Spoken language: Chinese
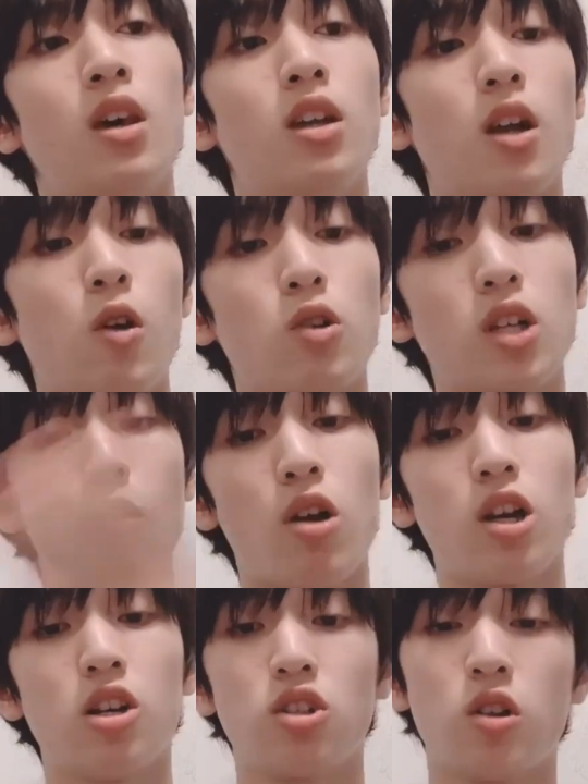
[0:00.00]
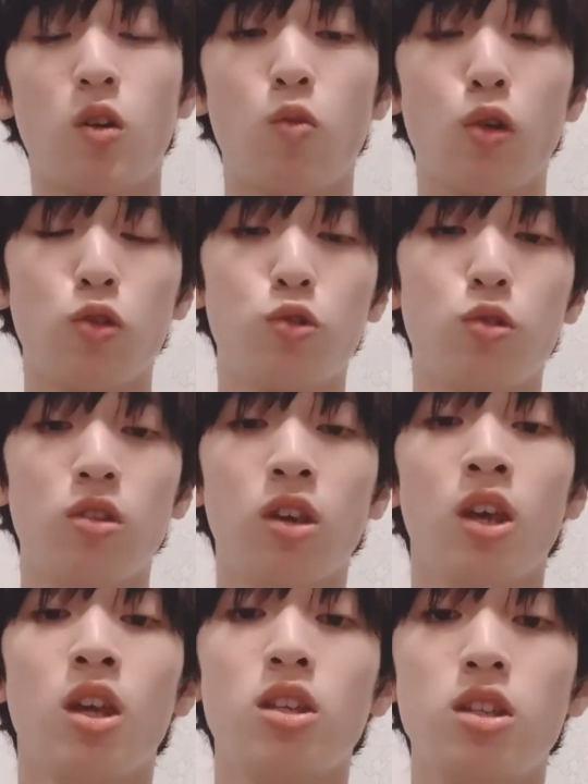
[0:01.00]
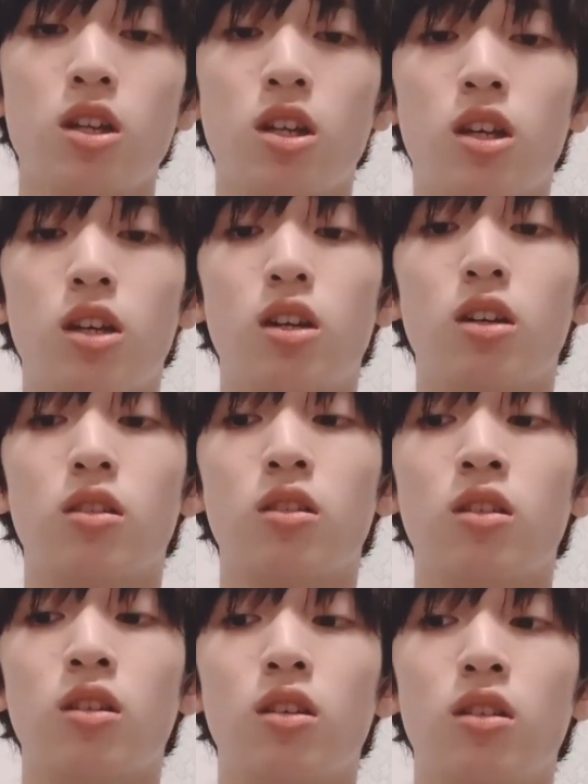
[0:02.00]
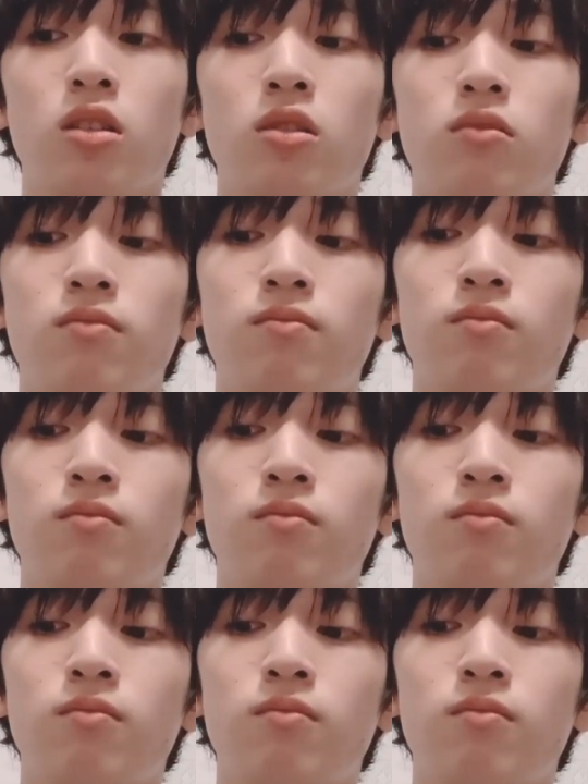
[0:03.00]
然后上完课之后，我又去见了呃